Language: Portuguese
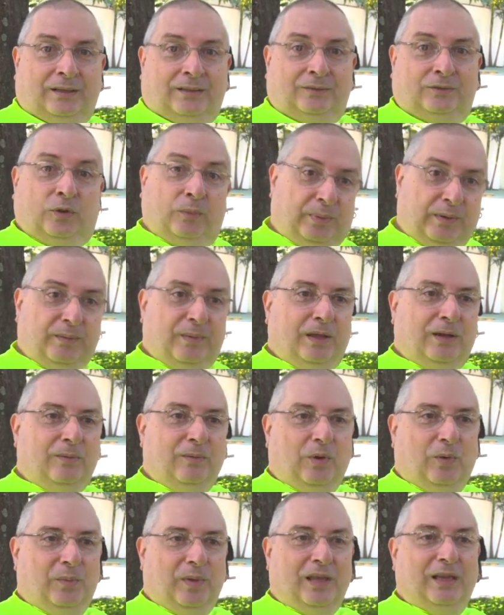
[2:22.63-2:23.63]
No primeiro
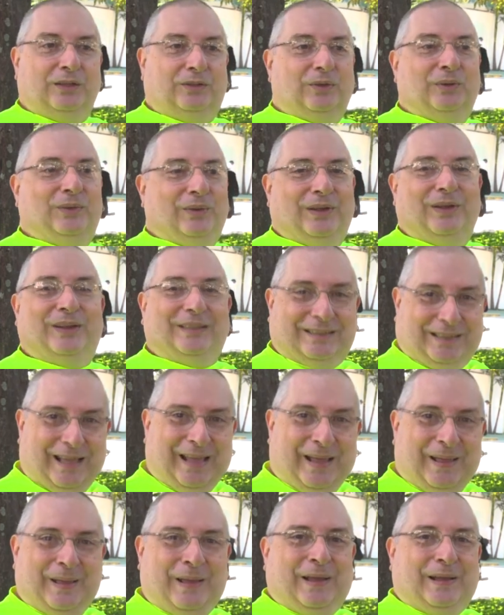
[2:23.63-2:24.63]
momento, eu
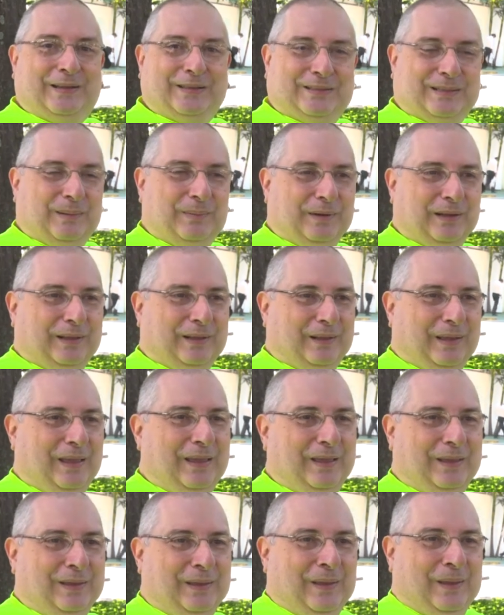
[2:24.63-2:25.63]
até já
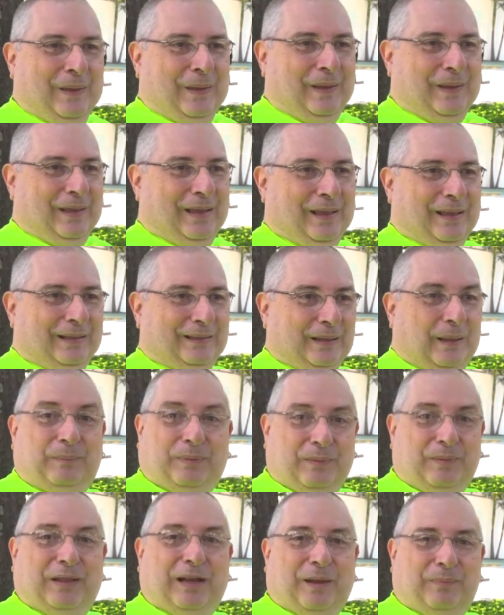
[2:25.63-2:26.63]
brinquei, é, na
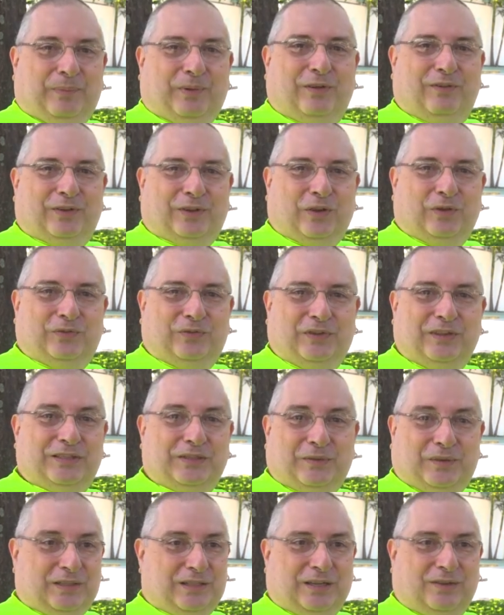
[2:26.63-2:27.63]
primeira prova que eu fiz,
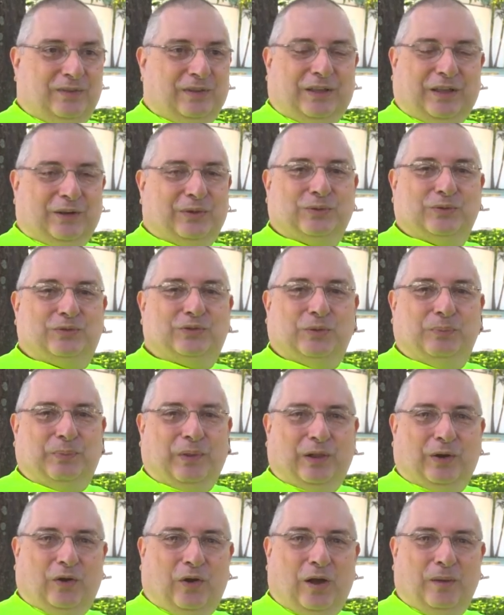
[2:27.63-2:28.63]
que eu achava que era um
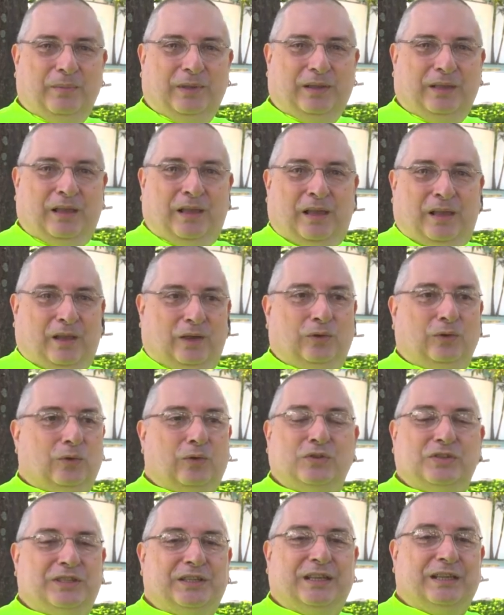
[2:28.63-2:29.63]
super-homem, eu não
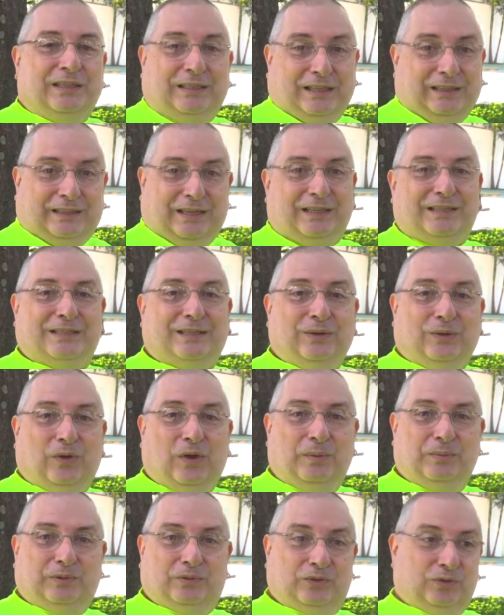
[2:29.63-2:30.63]
conseguia andar 3
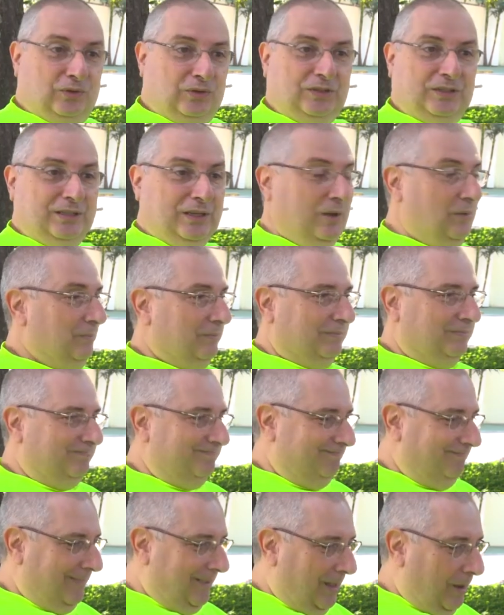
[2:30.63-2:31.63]
quilômetros. Hoje não,
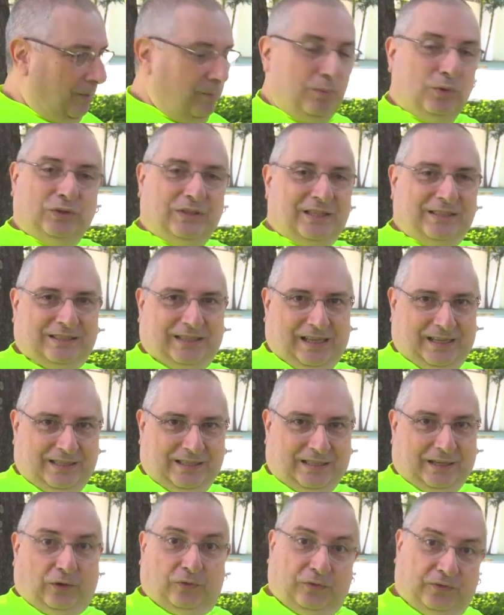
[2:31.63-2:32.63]
é uma mudança
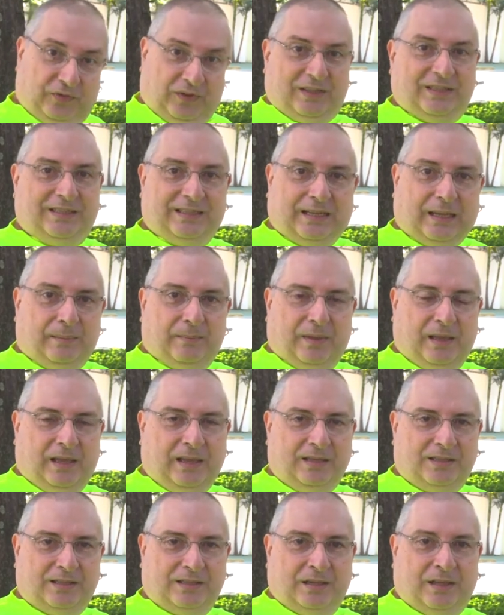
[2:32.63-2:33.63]
radical.
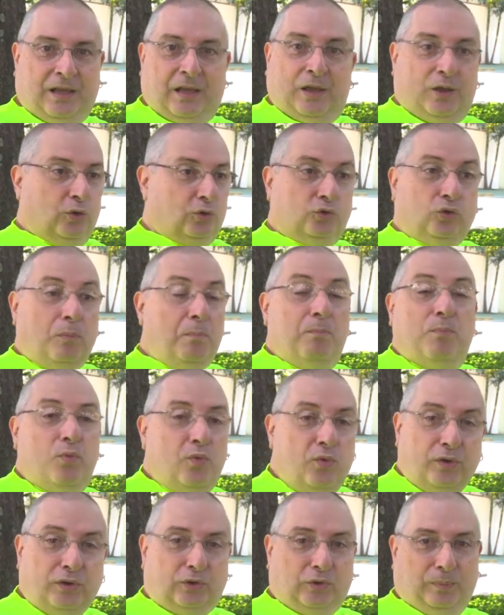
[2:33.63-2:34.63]
Fisicamente, eu estou
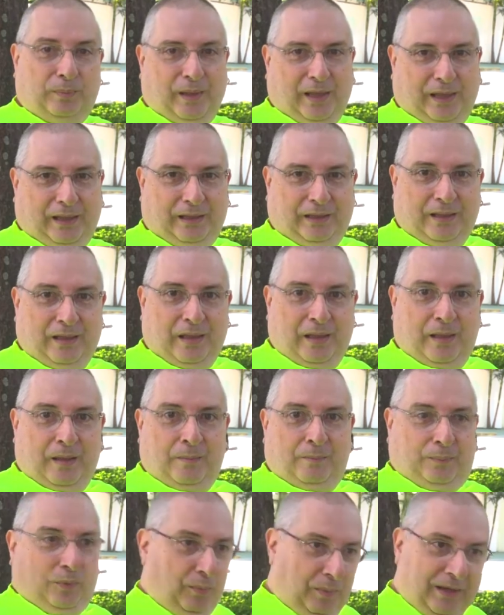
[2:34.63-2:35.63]
muito bem.
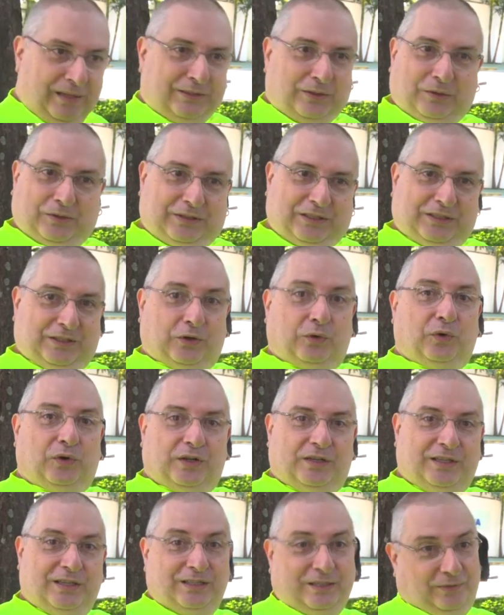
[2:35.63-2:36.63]
Por mais que eu seja
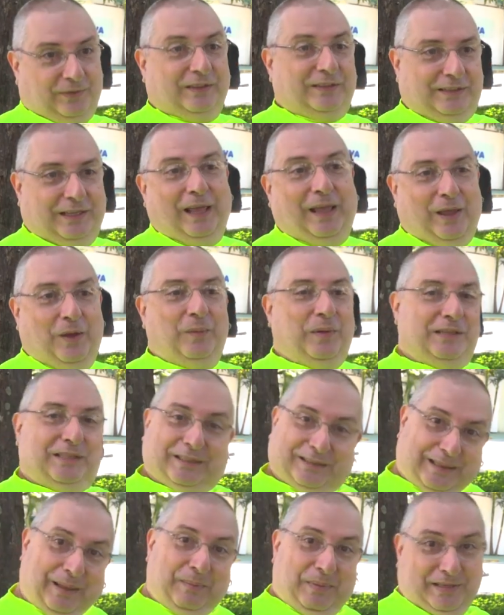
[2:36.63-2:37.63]
gordinho, você fala assim, é, realmente você
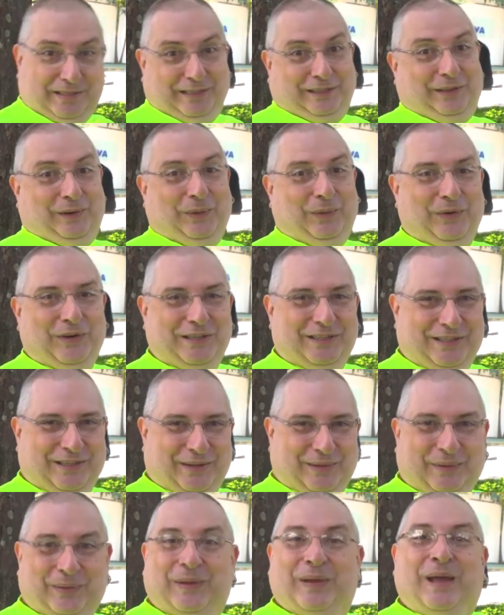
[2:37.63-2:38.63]
está bem, você está
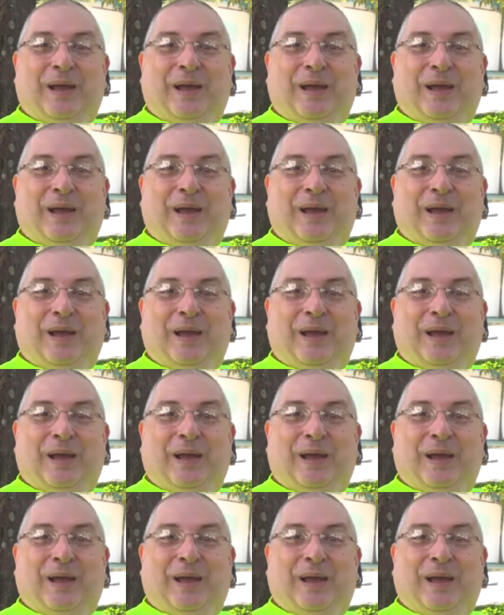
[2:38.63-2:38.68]
gordinho.